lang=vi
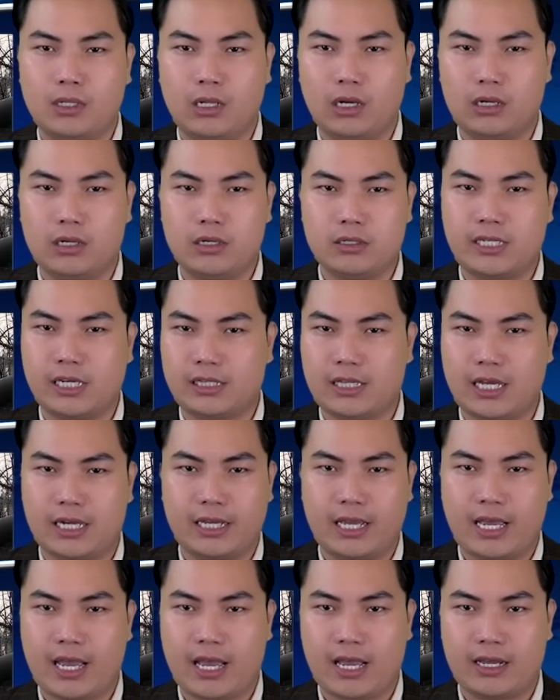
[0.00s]
Lực lượng xe
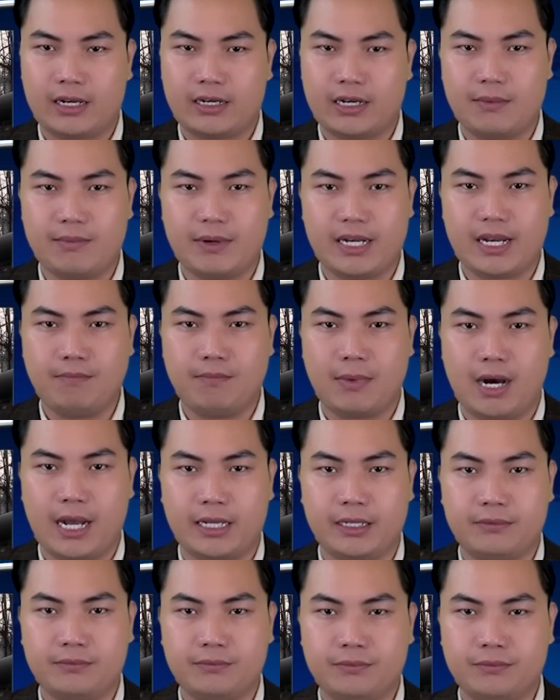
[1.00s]
tăng Nga đã bị đánh
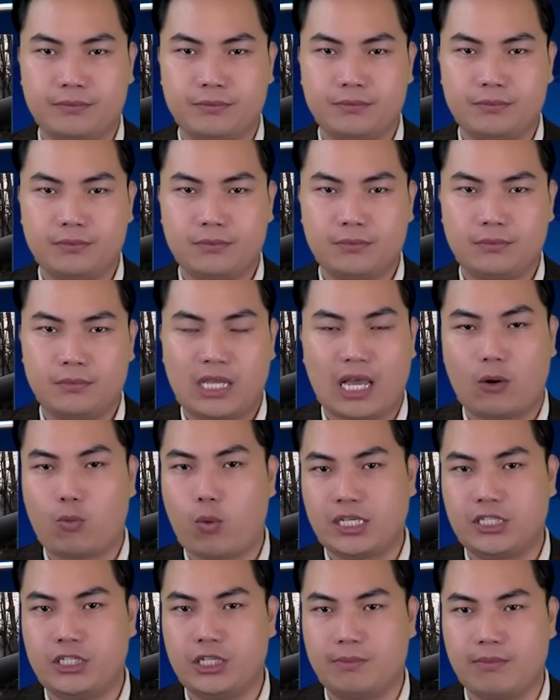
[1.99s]
bại. Các
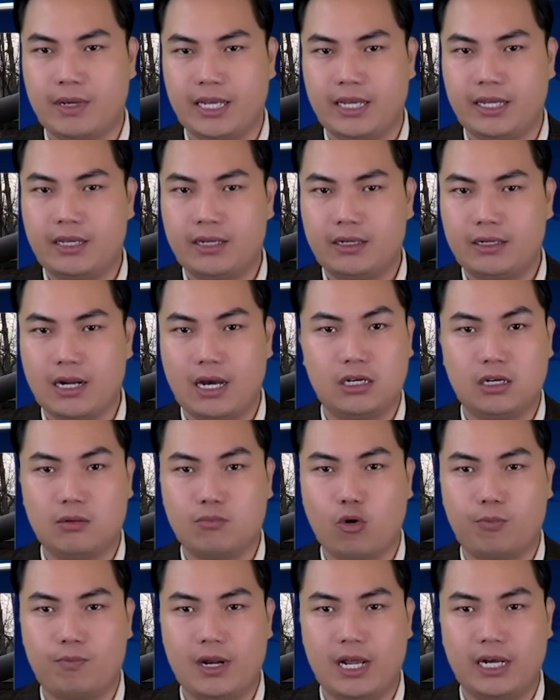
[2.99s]
quan chức Mỹ đã
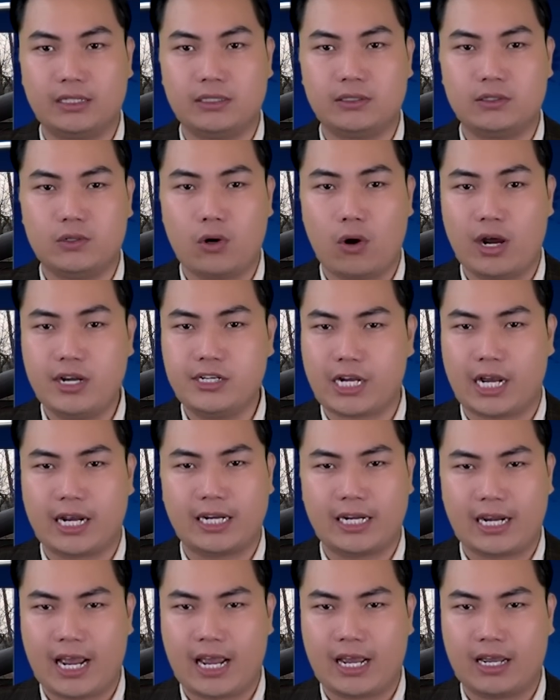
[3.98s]
hơn một lần nói
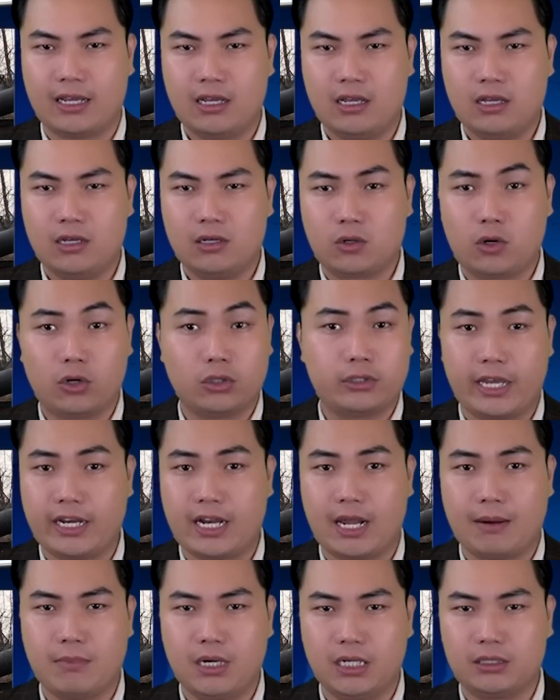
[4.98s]
rằng Nga có thể
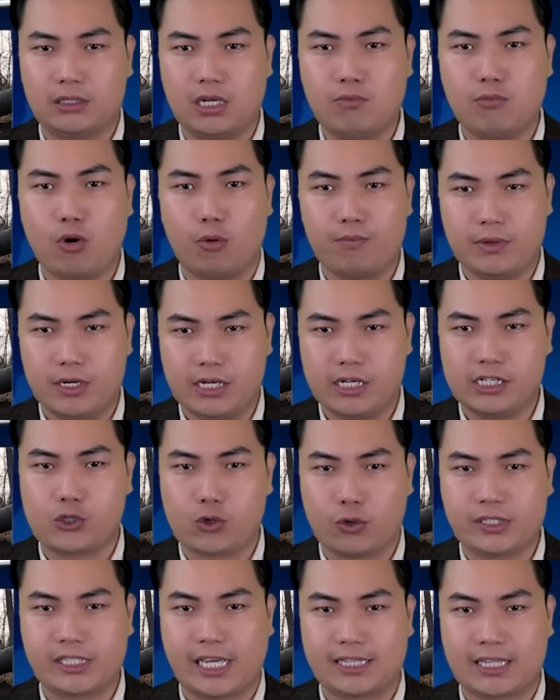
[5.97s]
đã mất tới một nửa
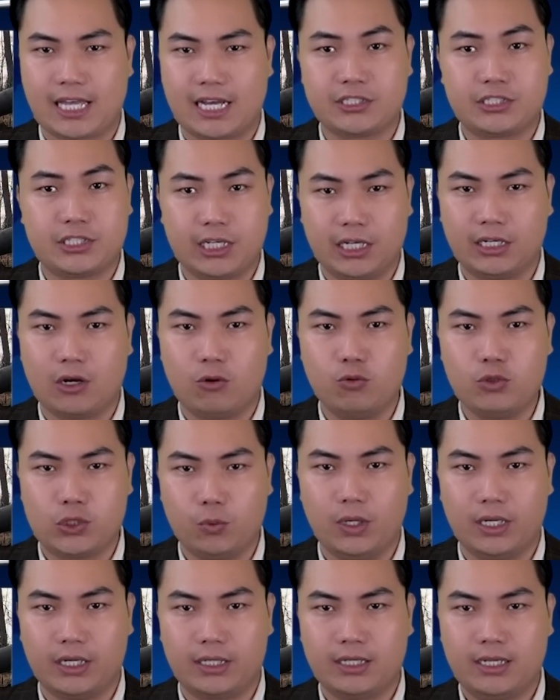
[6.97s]
số xe tăng chiến đấu
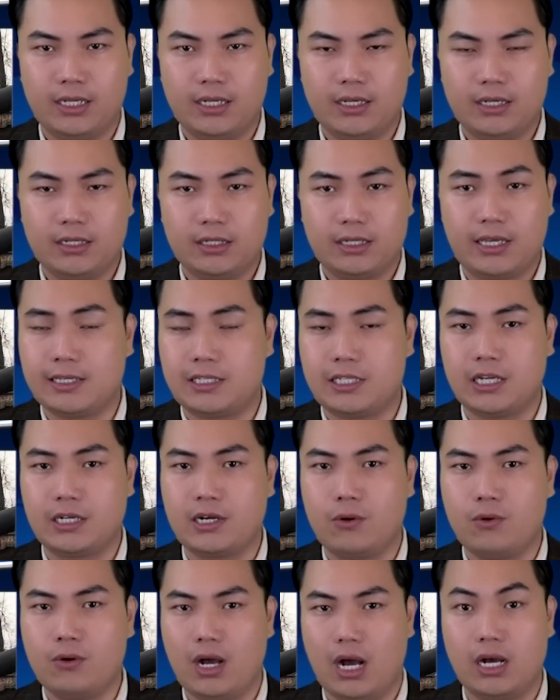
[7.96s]
chủ lực khi chiến
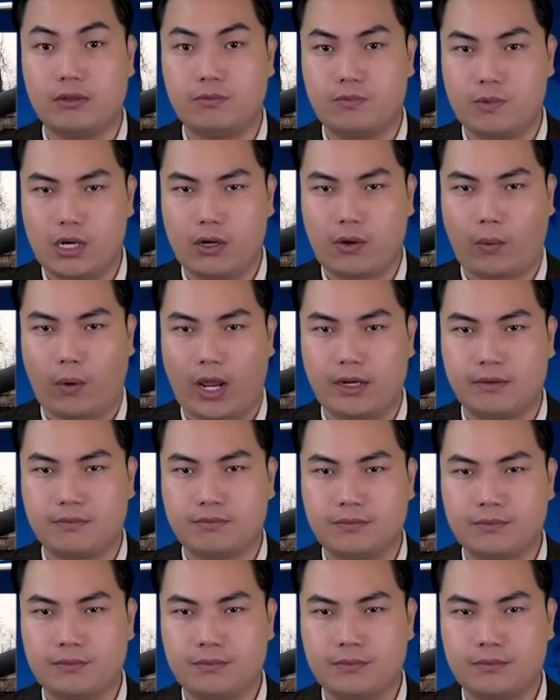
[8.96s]
đấu ở Ukraine,
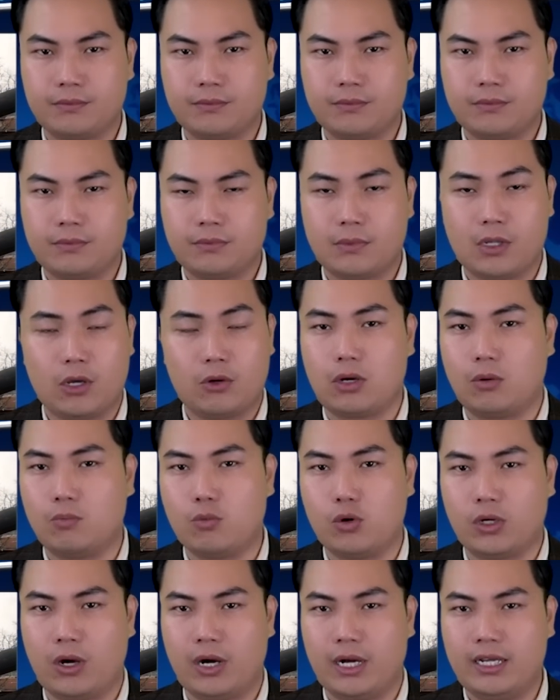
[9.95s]
nếu không
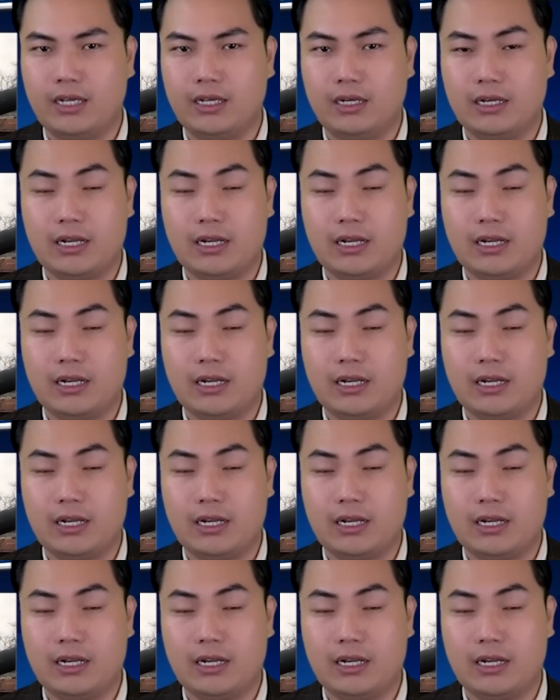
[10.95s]
muốn nói